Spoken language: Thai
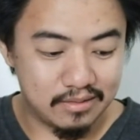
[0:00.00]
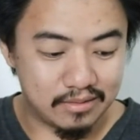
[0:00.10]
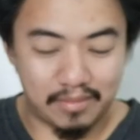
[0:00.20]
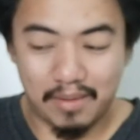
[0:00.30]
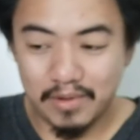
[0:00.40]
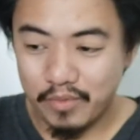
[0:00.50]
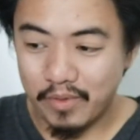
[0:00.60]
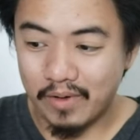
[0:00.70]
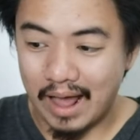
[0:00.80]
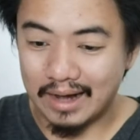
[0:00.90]
สำหรับรีวิว
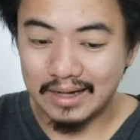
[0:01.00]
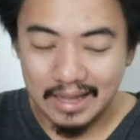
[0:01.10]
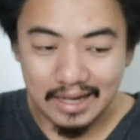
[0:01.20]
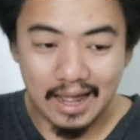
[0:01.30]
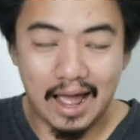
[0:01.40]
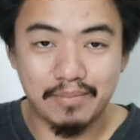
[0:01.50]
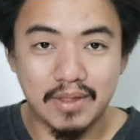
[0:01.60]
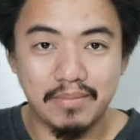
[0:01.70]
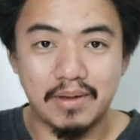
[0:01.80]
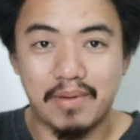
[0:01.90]
ครั้งนี้นะครับ
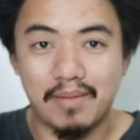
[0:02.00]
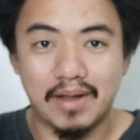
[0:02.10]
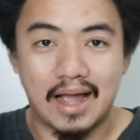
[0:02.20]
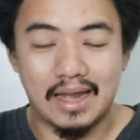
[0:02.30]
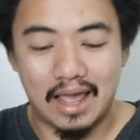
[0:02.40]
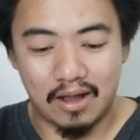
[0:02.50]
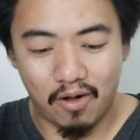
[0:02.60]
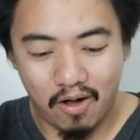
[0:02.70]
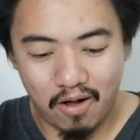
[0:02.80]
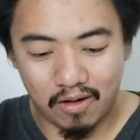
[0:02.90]
ถ้าผิดพลาดประการใดก็